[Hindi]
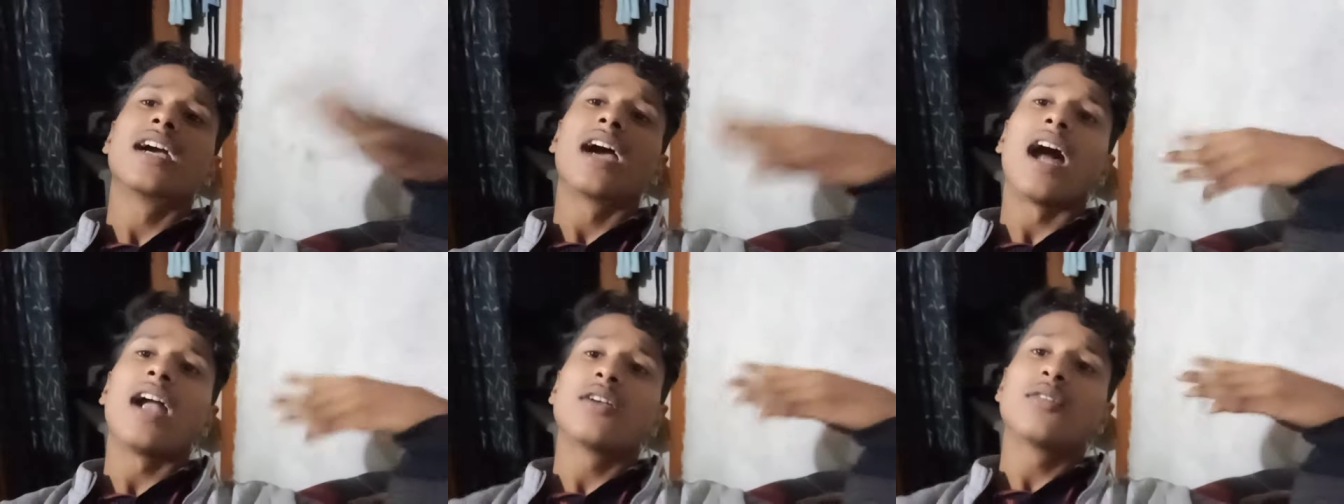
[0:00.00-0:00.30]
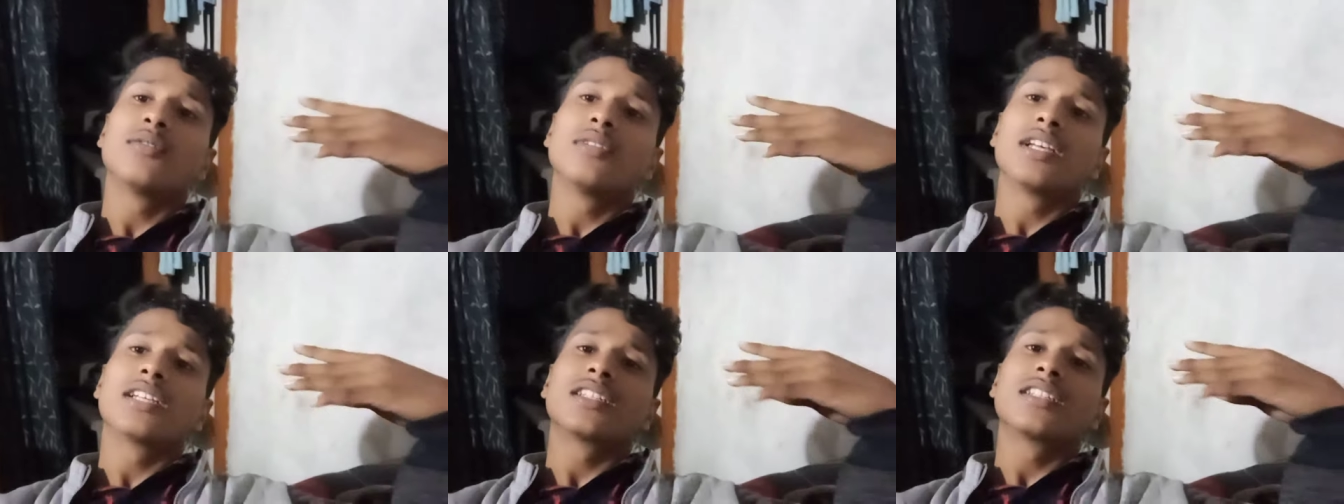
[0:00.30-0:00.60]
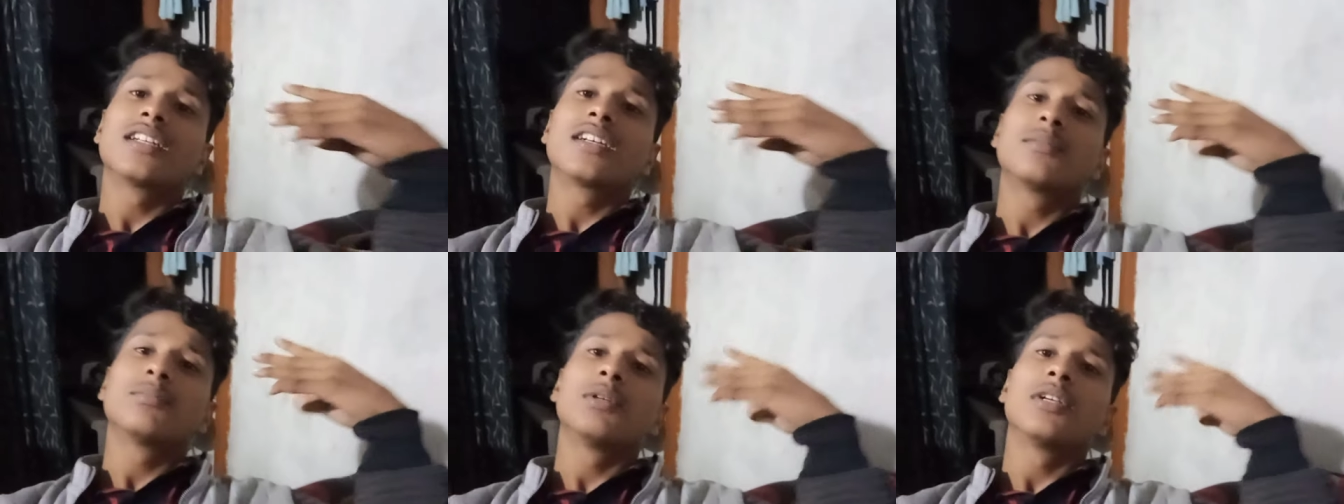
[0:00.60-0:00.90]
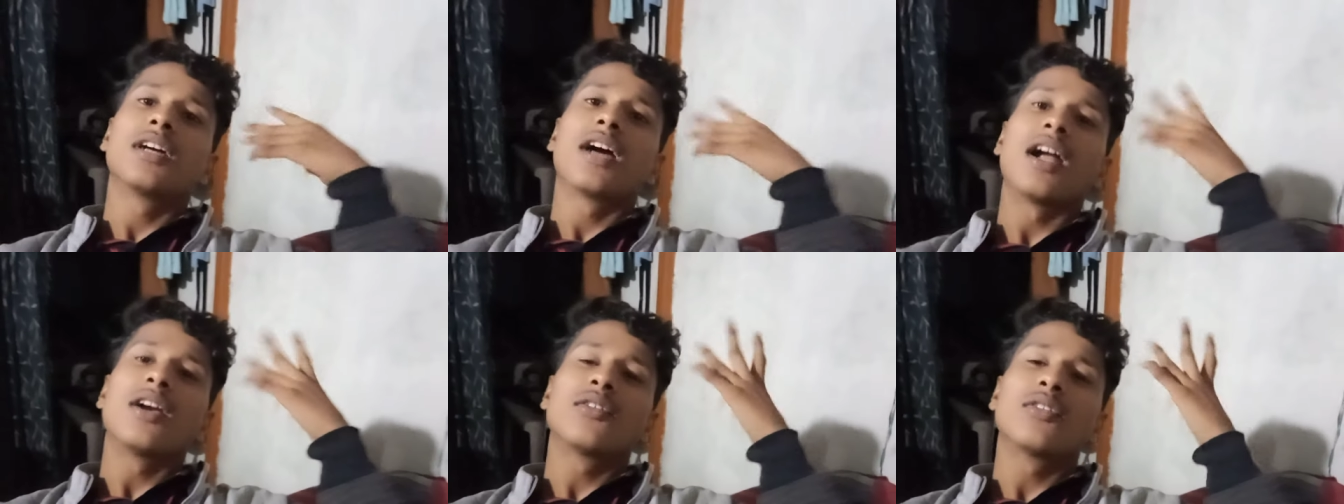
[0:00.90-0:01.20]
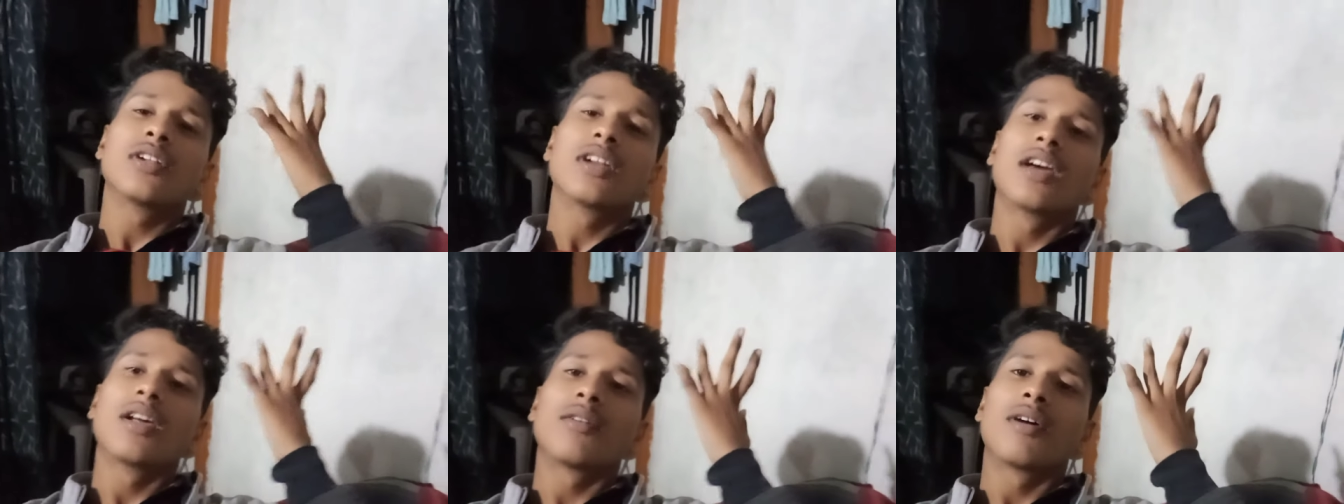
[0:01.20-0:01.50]
कार्टून देखता था फिर
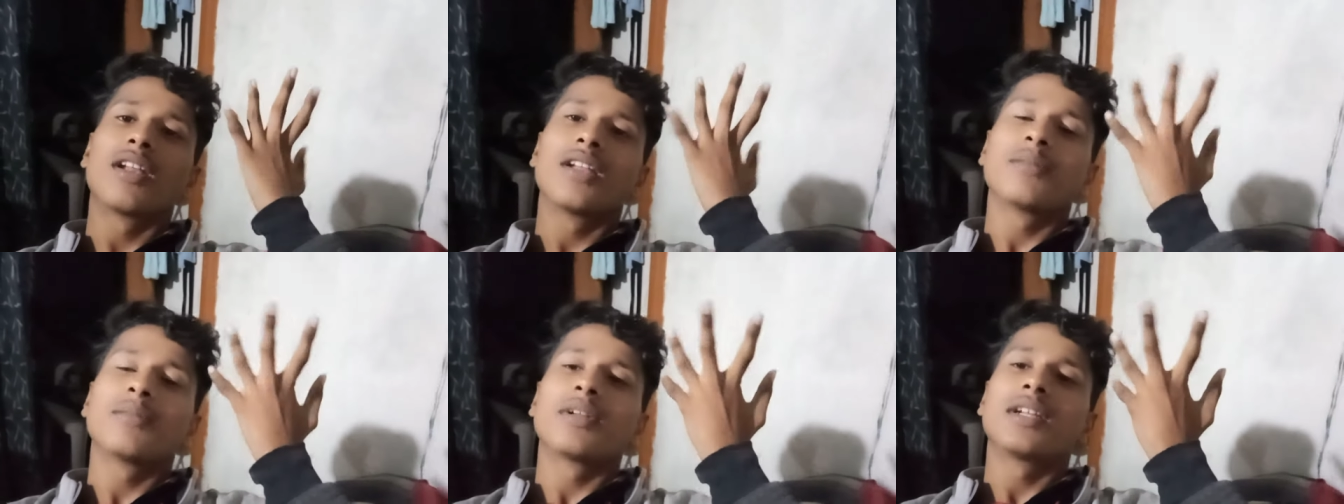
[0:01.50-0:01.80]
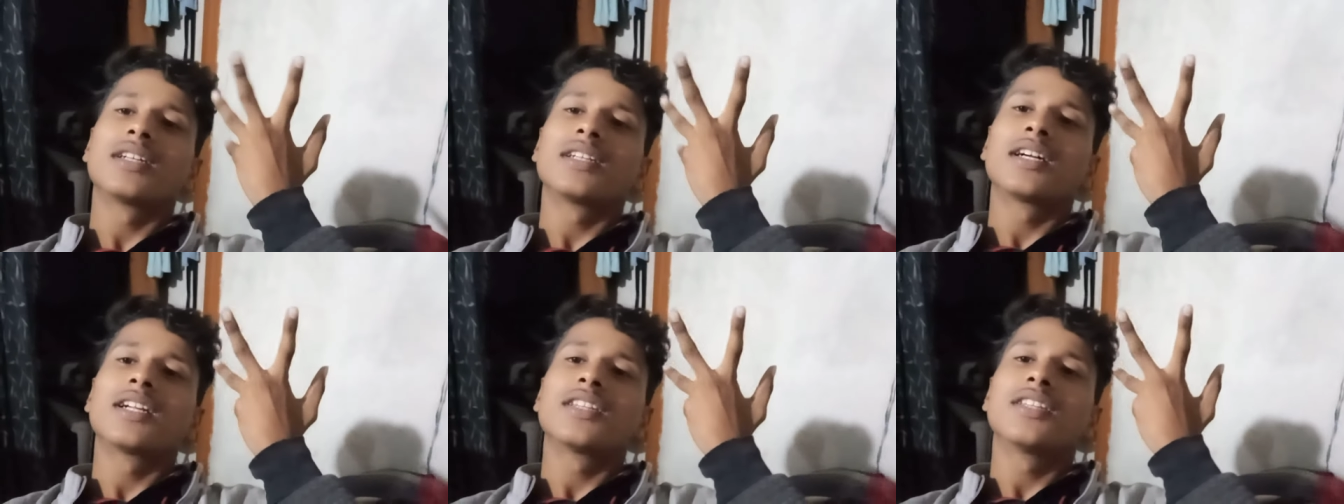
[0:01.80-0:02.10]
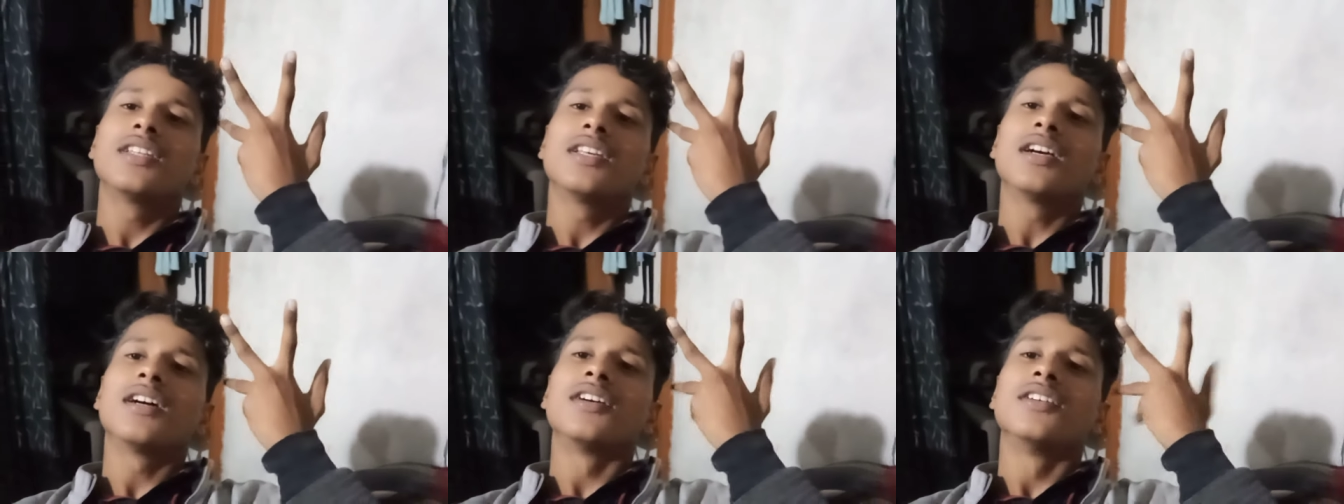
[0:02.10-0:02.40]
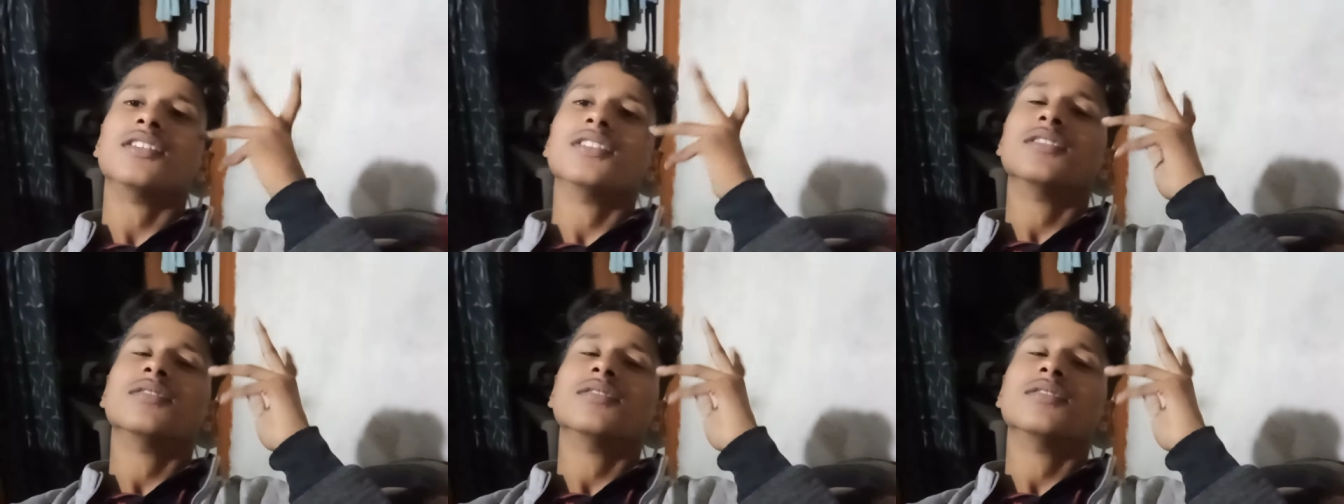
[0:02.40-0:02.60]
कार्टून घर वाले ने मना कर दिया